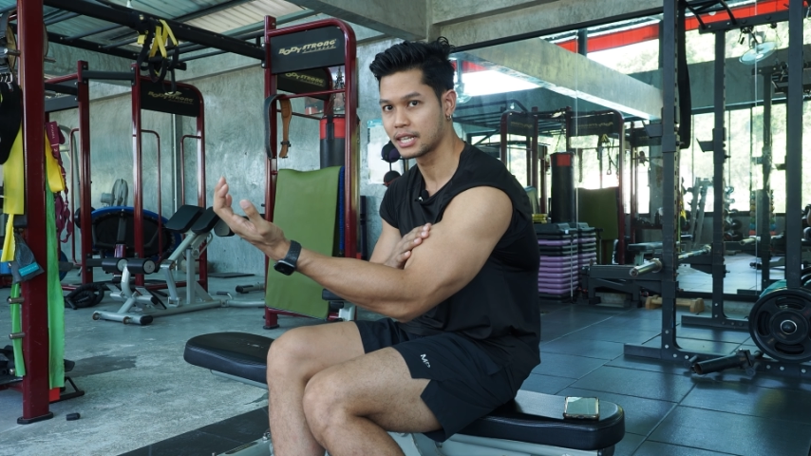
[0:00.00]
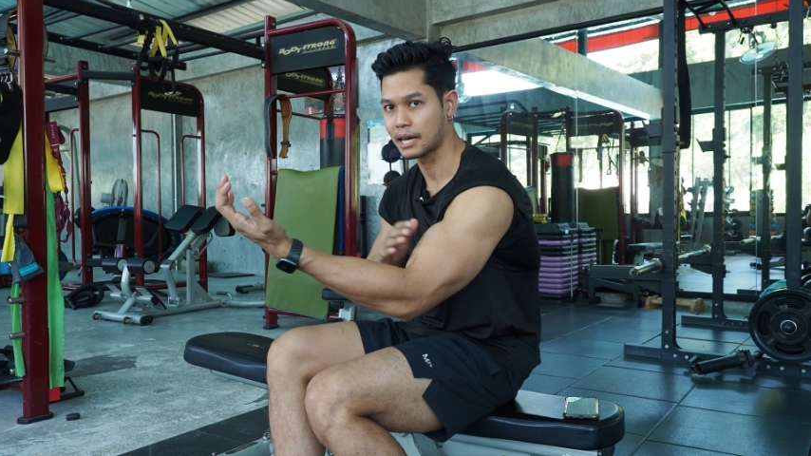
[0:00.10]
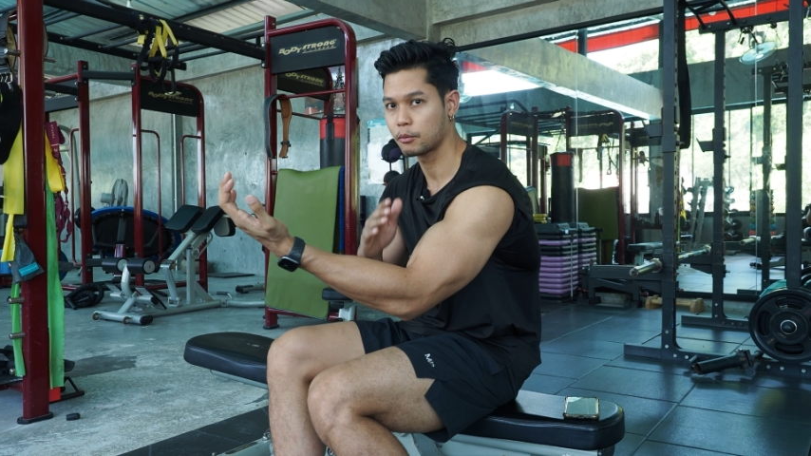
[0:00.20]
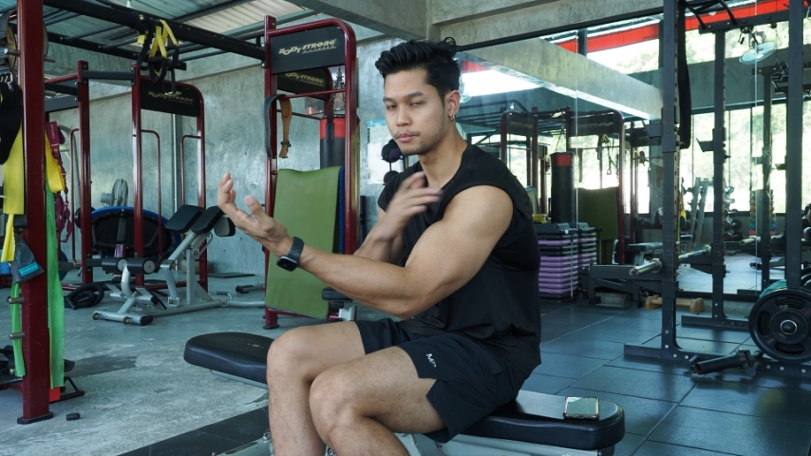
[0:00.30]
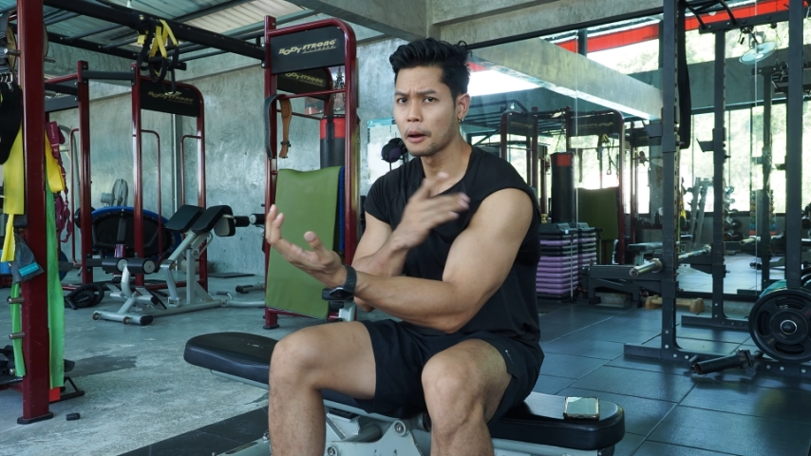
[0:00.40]

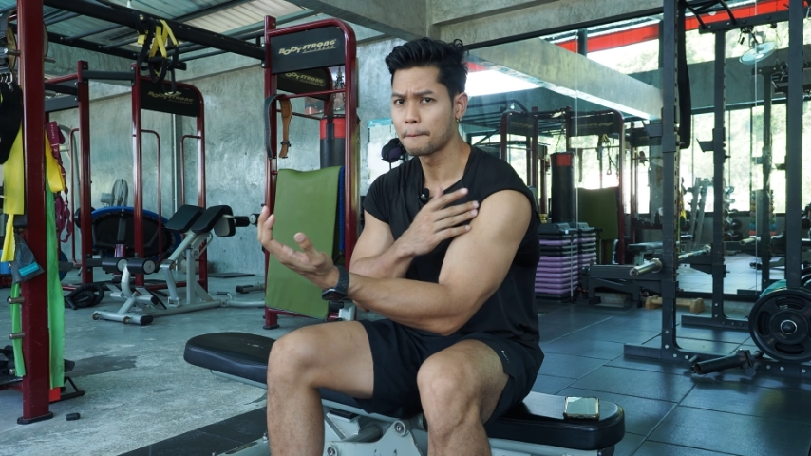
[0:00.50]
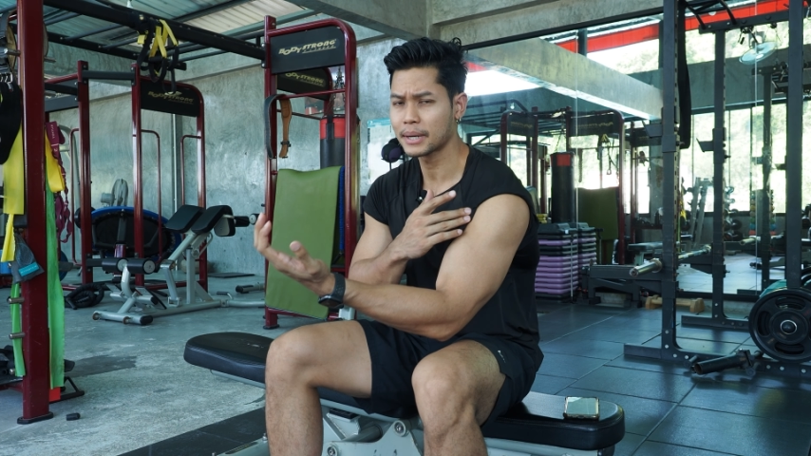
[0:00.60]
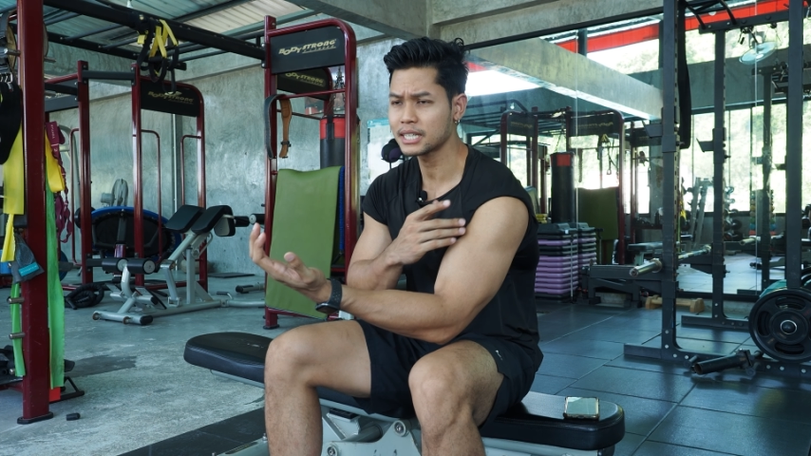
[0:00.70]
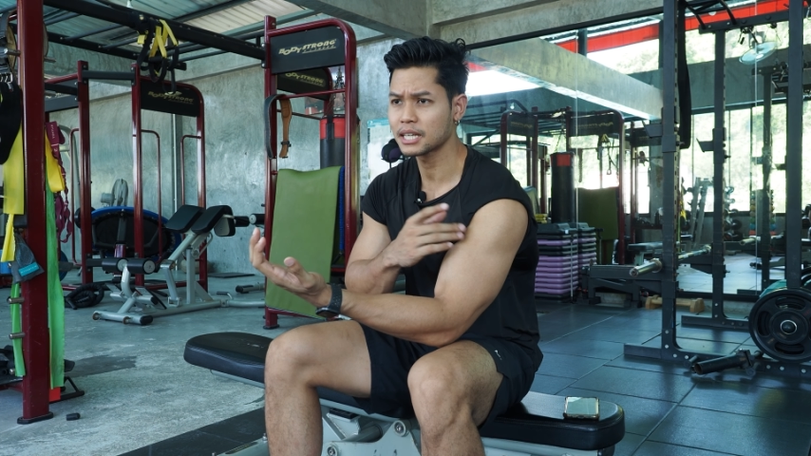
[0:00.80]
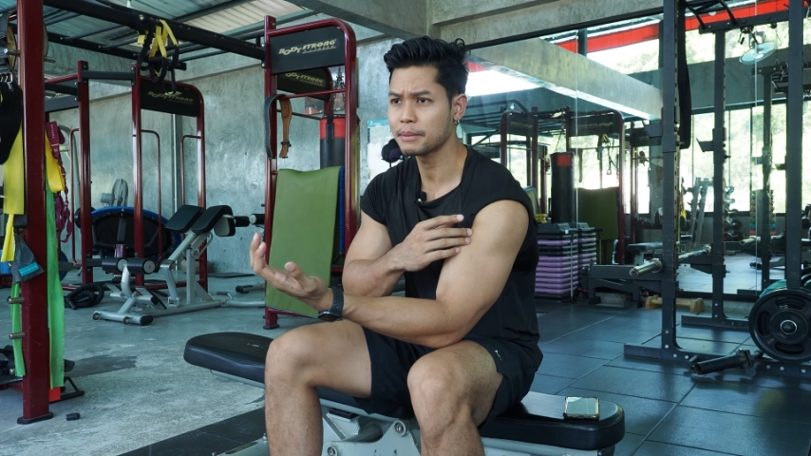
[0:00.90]
นะครับผม
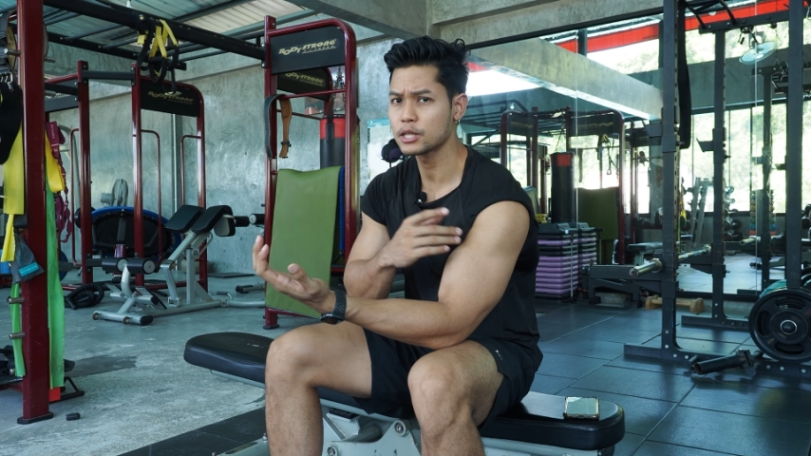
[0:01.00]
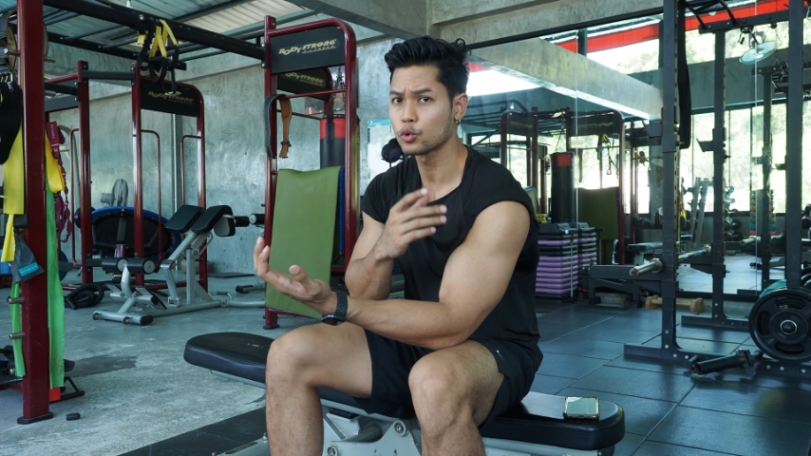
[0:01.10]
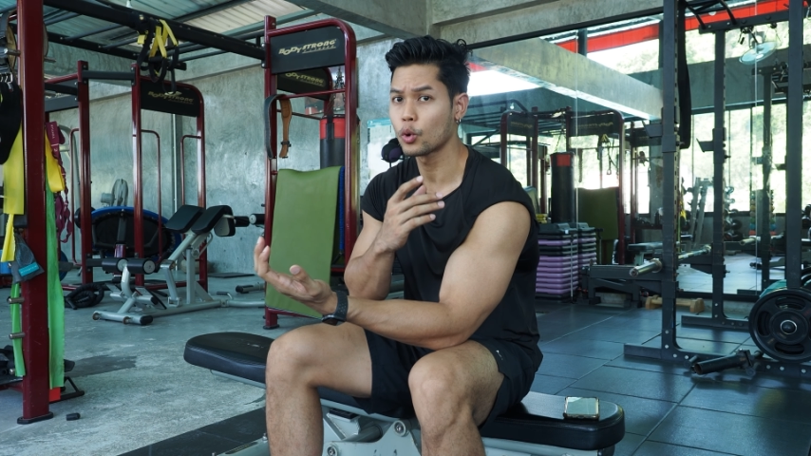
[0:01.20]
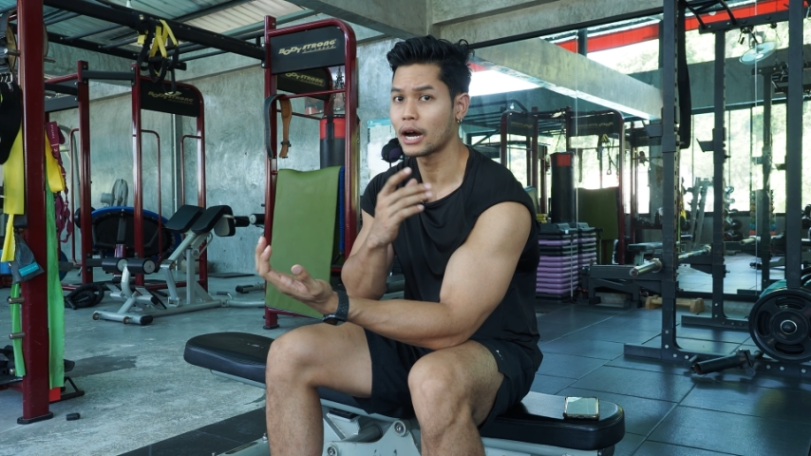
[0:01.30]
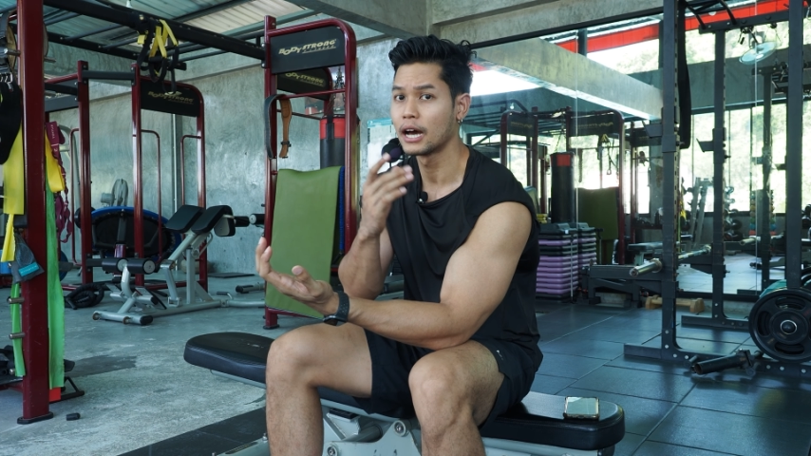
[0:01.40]
มันก็ทำให้
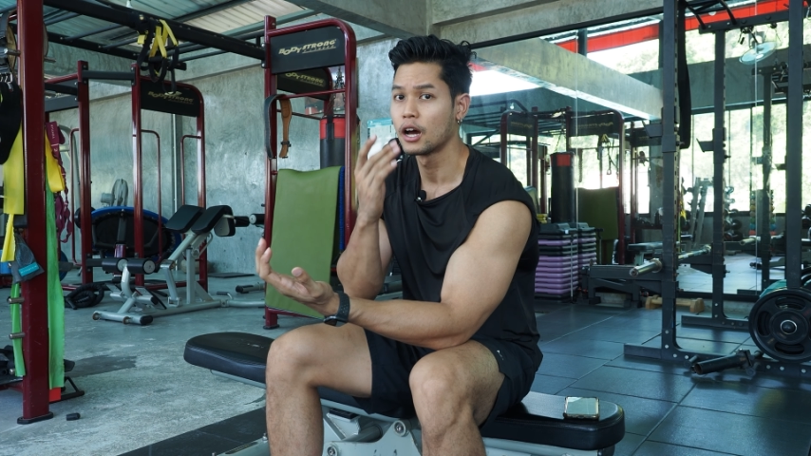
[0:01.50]
ตัว